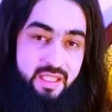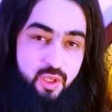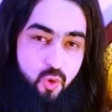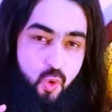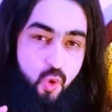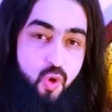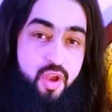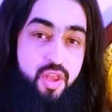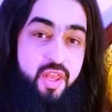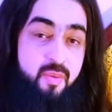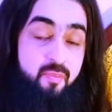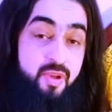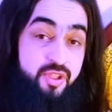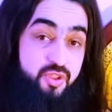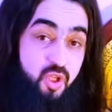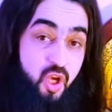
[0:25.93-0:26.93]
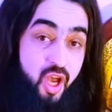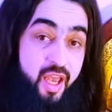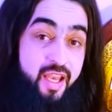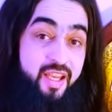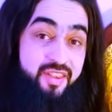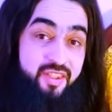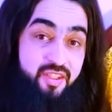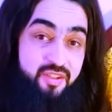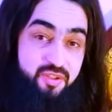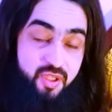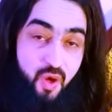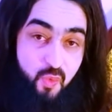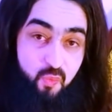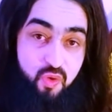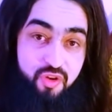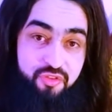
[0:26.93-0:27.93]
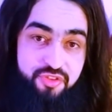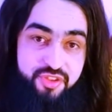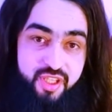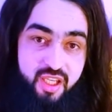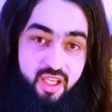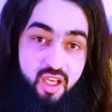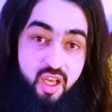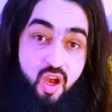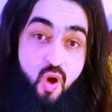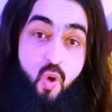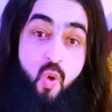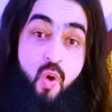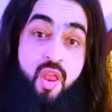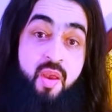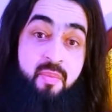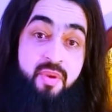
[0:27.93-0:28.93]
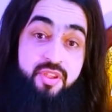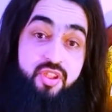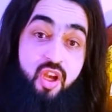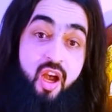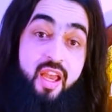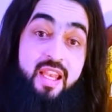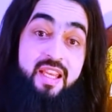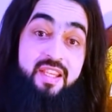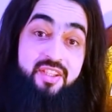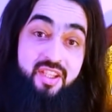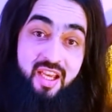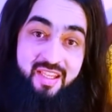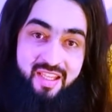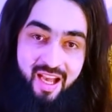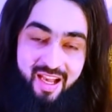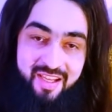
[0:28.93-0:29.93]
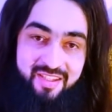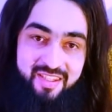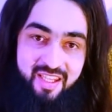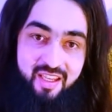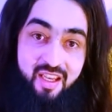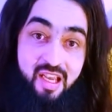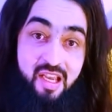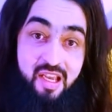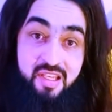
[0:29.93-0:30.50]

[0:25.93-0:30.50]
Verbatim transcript: कोई मसाइल तसवुफ से कोई मसाइल शरीहत से